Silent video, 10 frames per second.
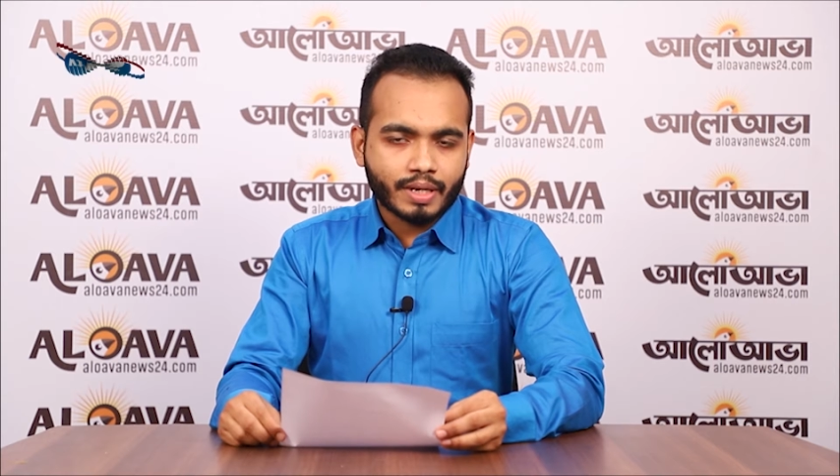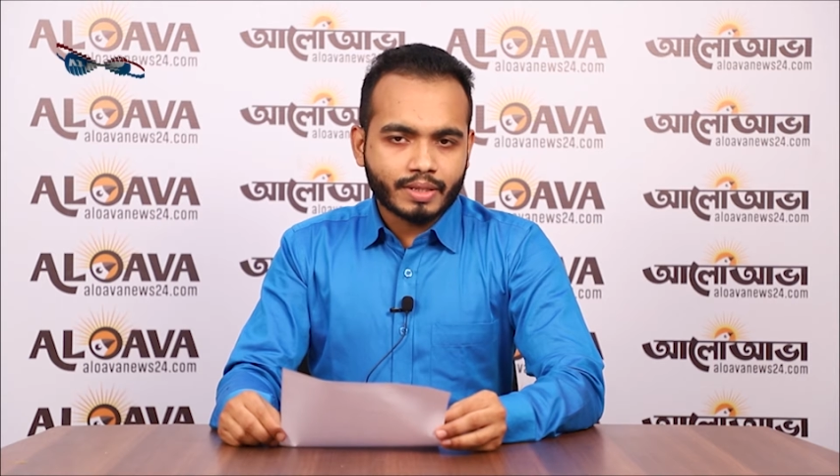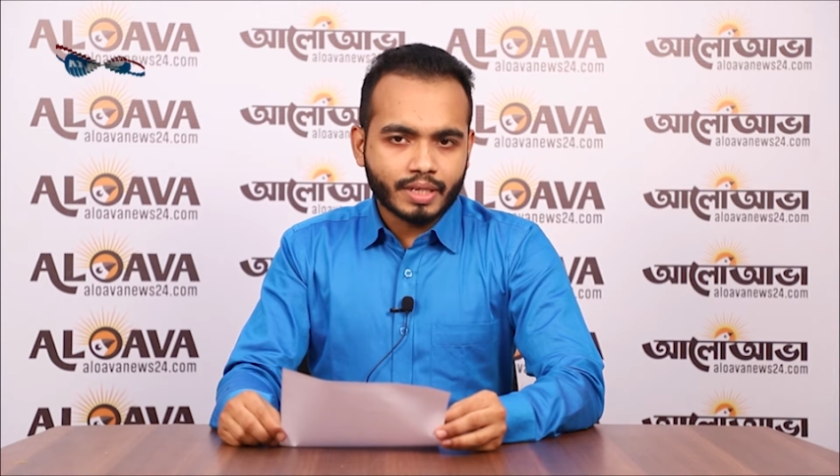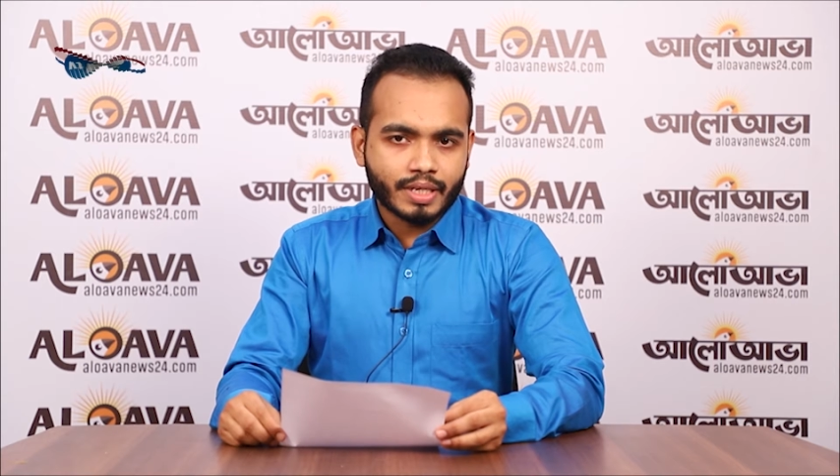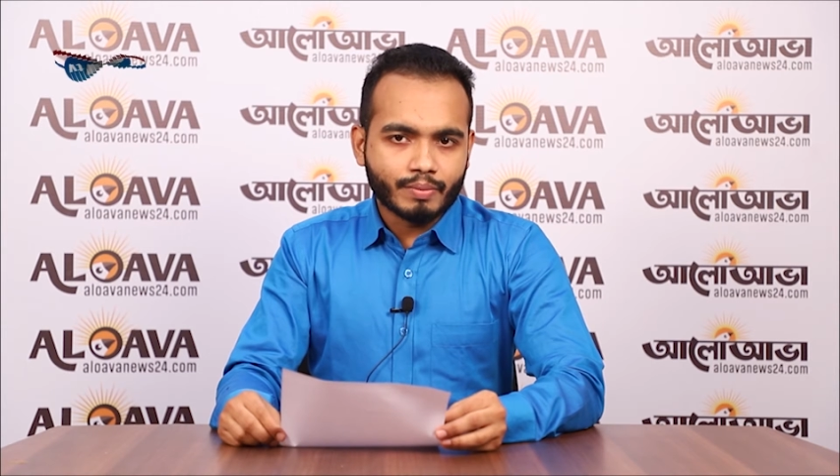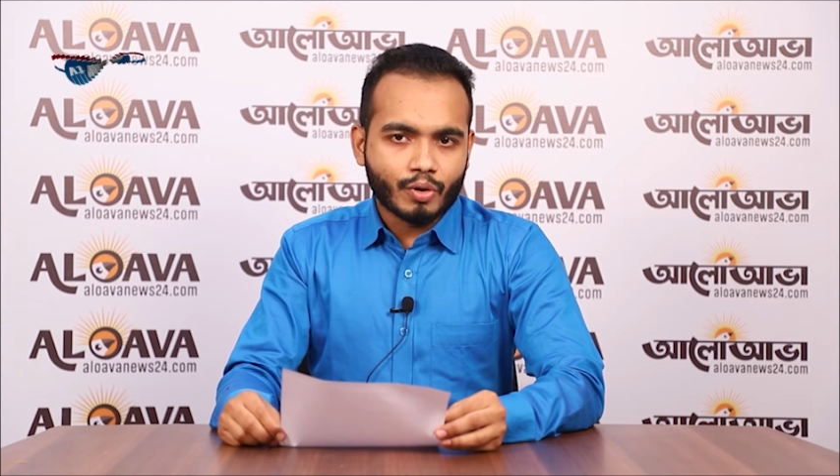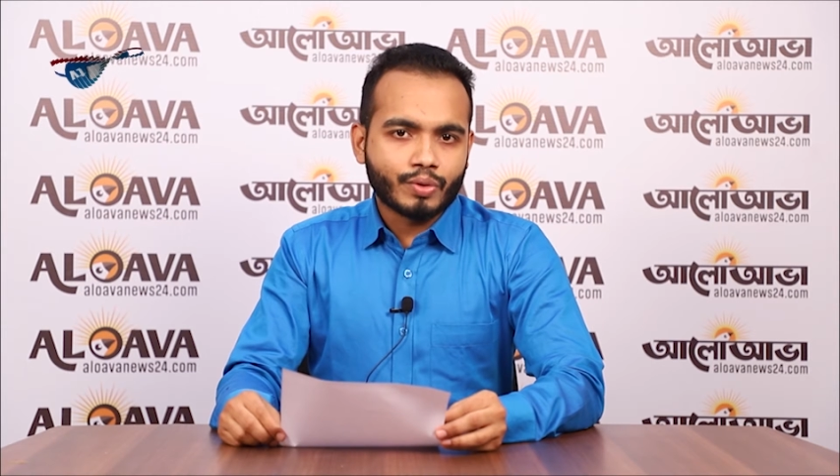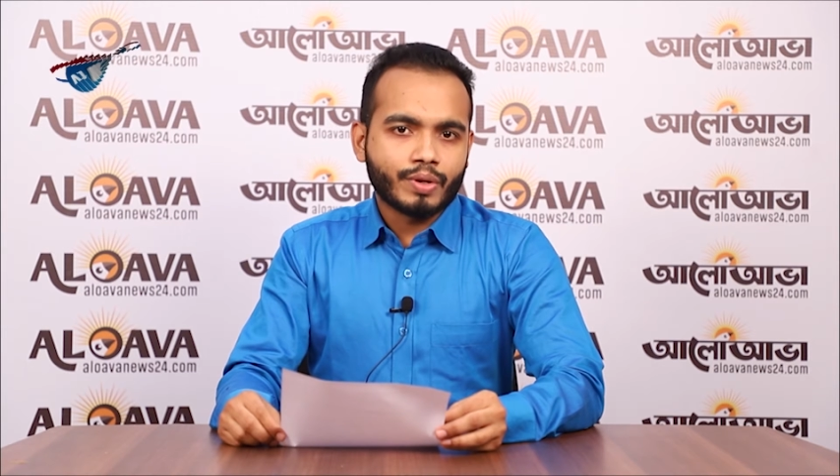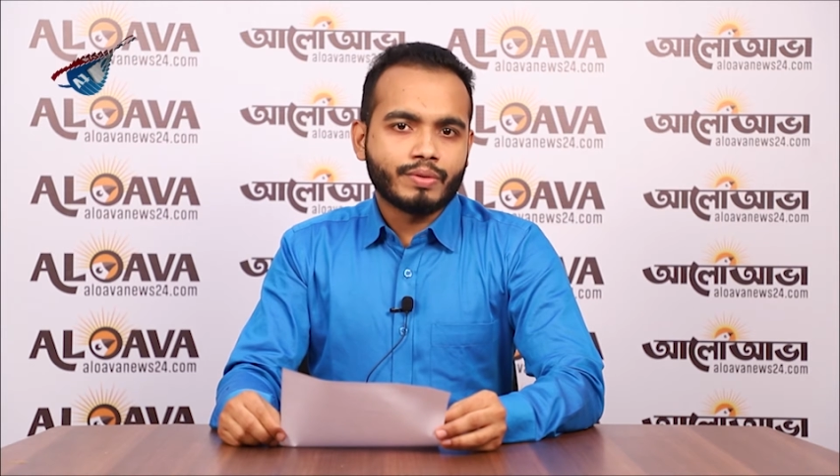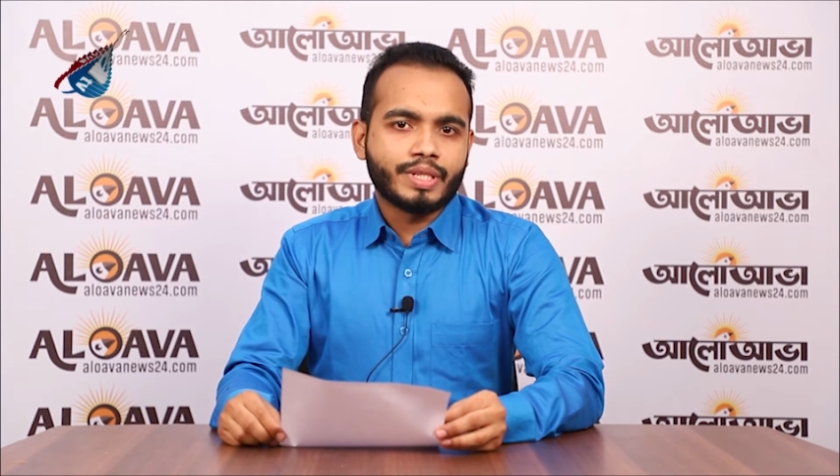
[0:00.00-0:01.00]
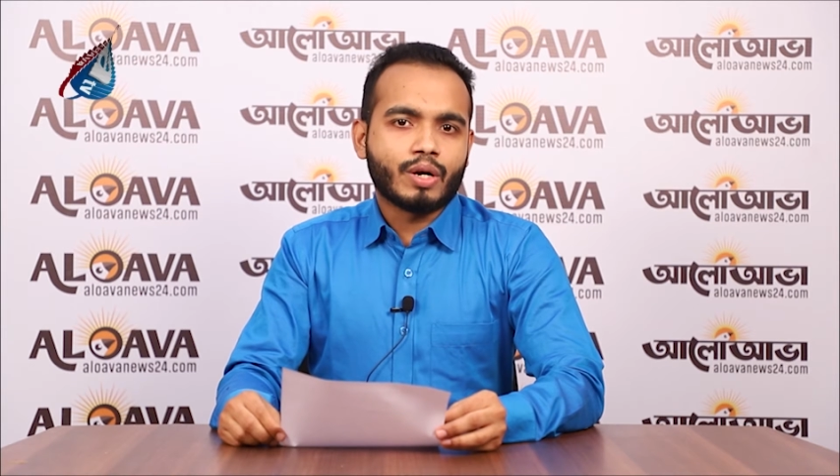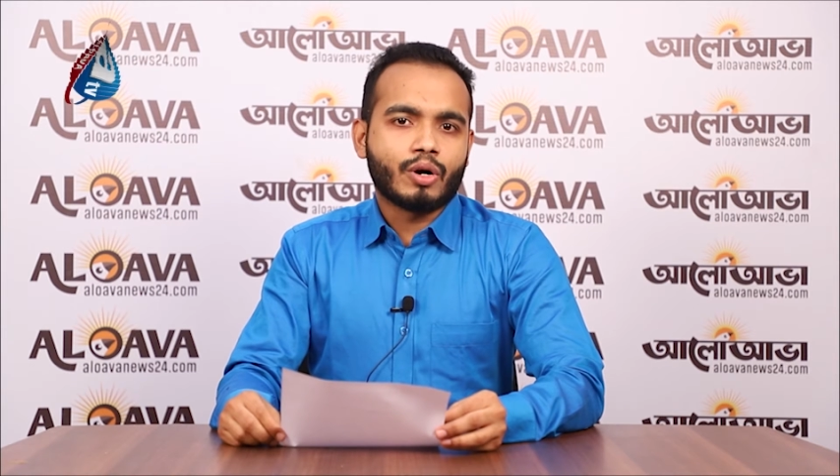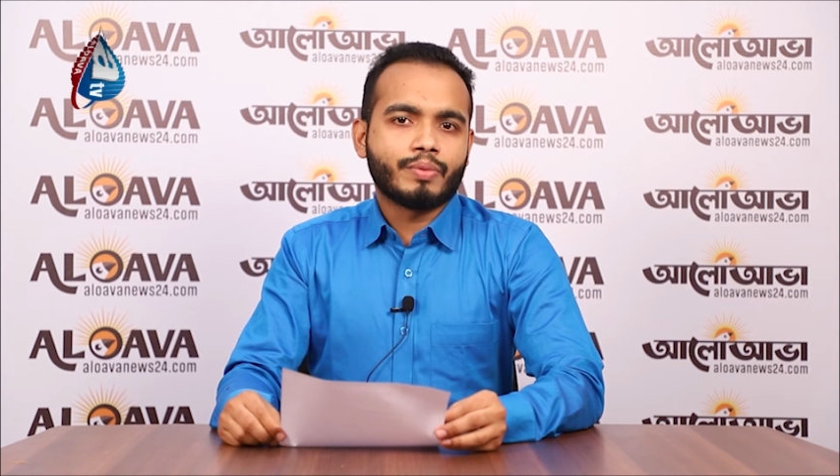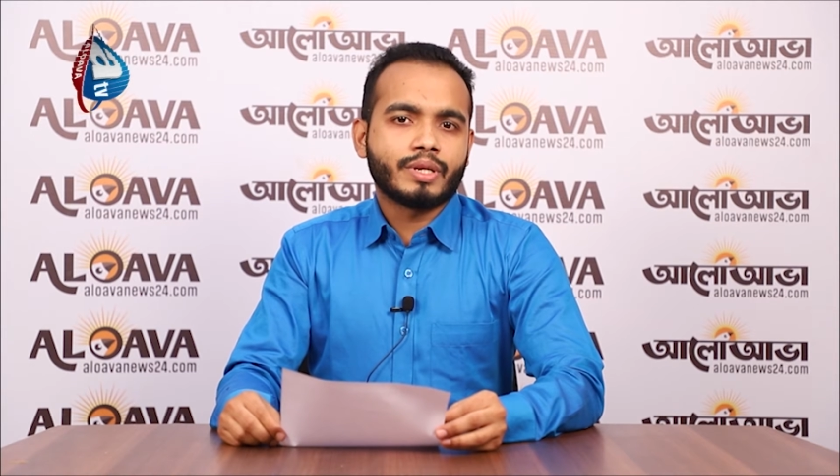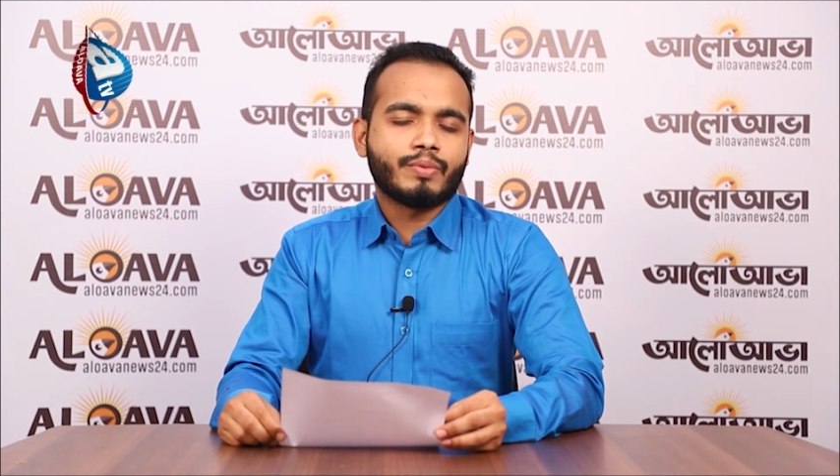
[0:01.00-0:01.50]
প্রার্থীকে মনোনয়ন দেওয়া
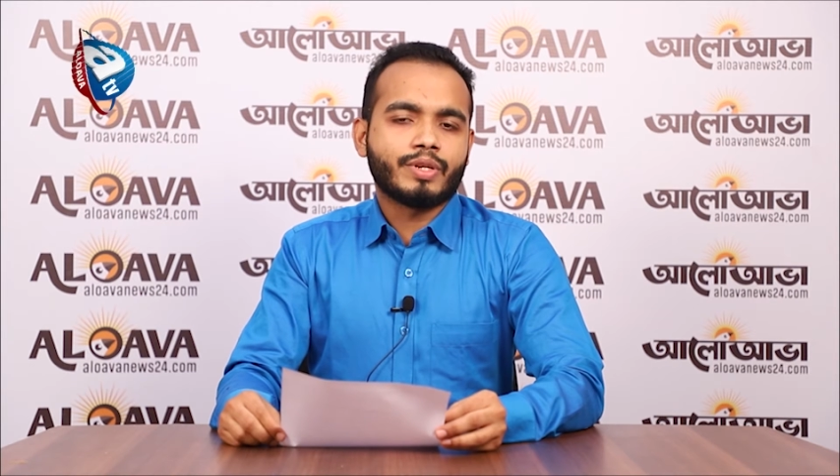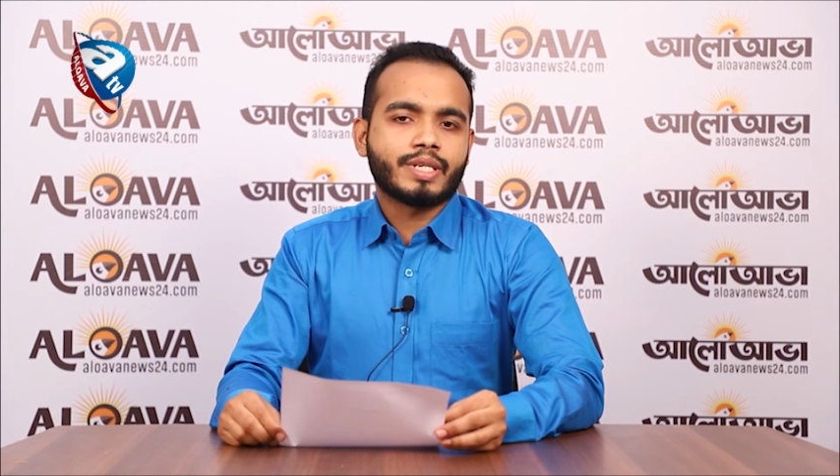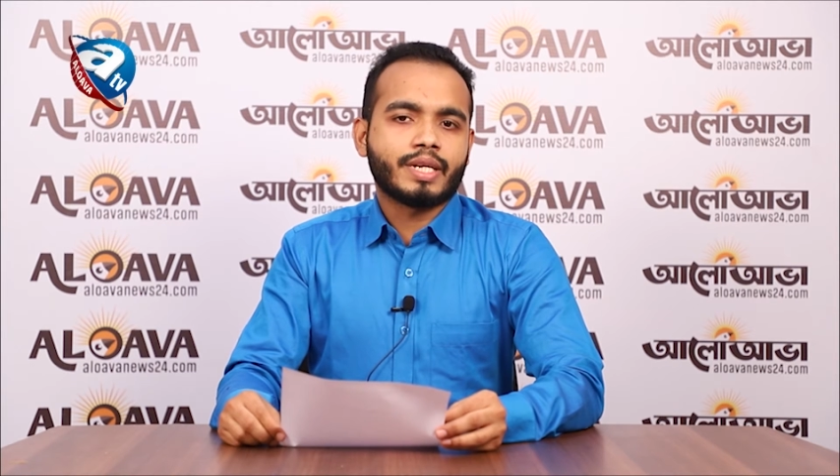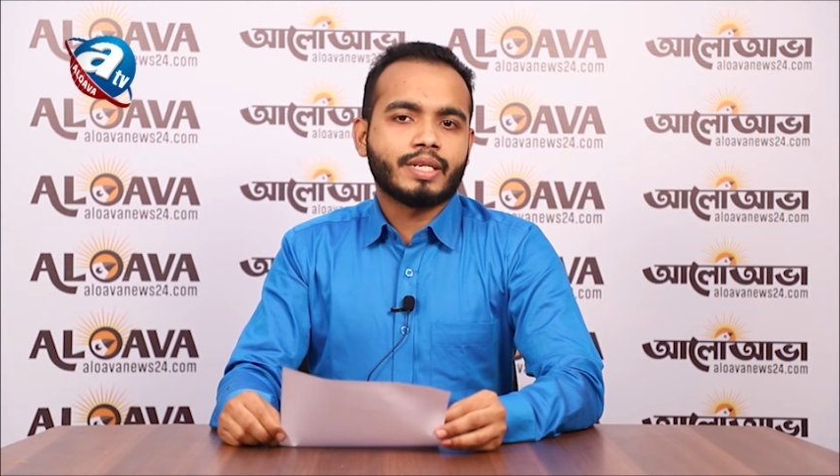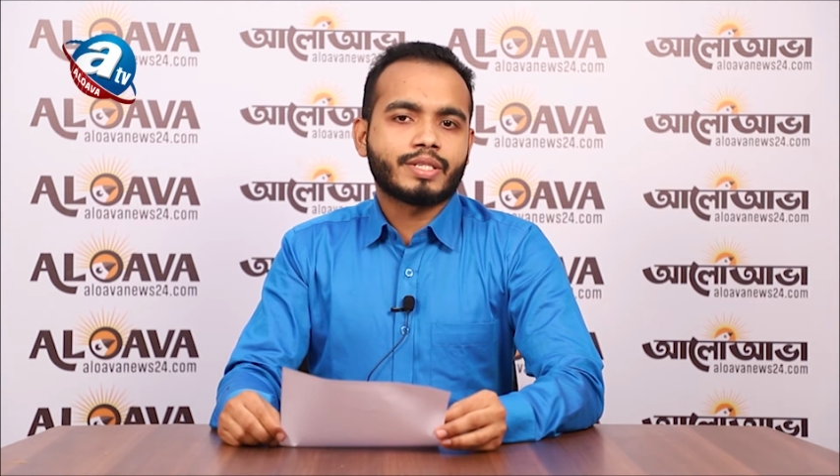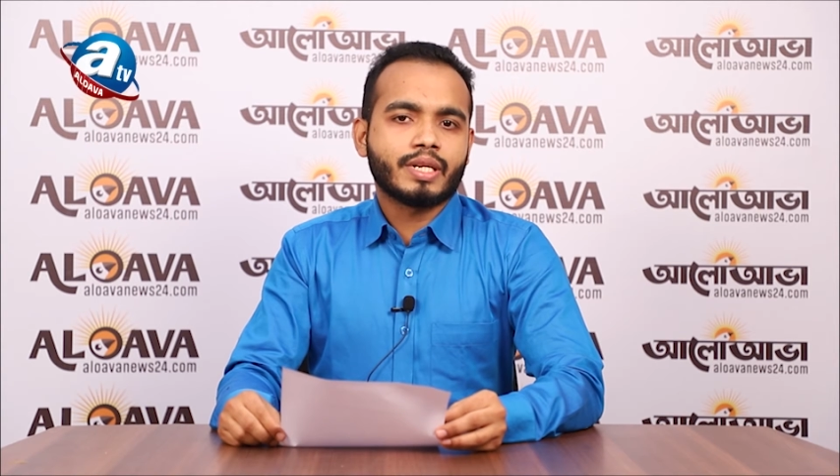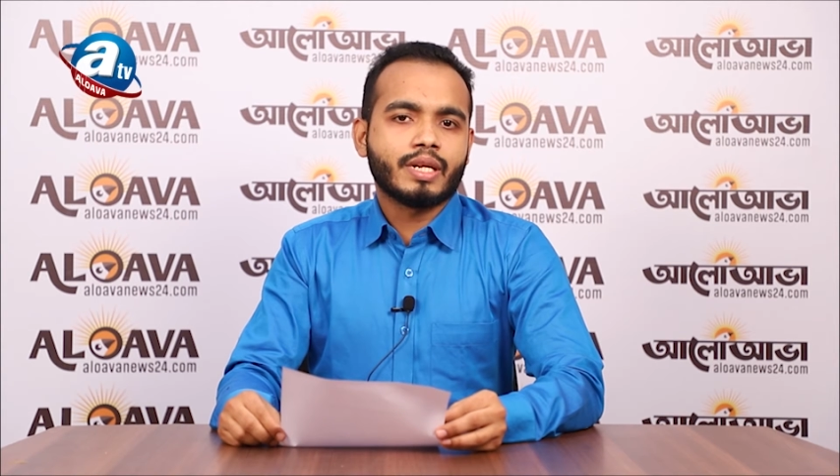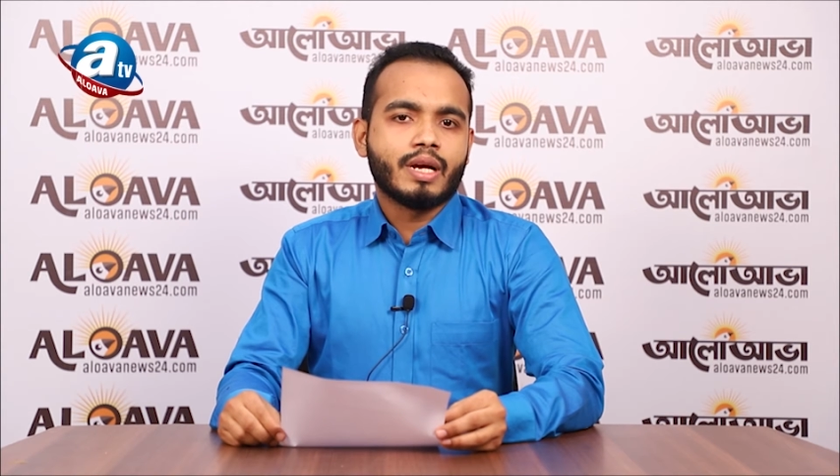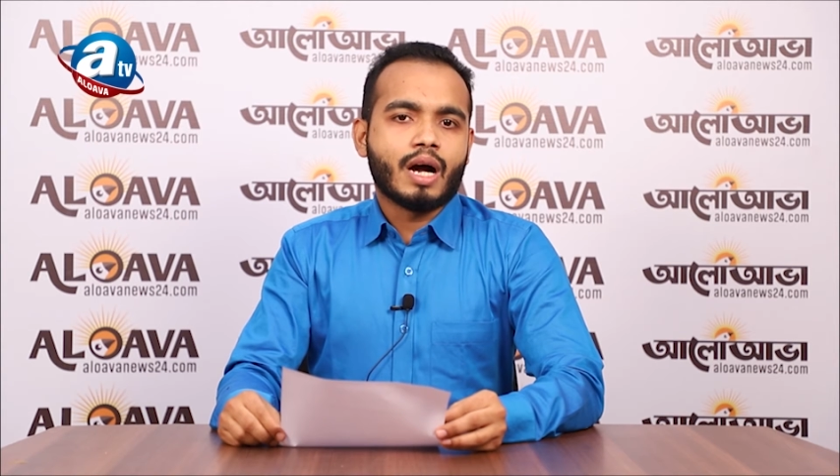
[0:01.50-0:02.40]
হবে না বলে জানিয়েছেন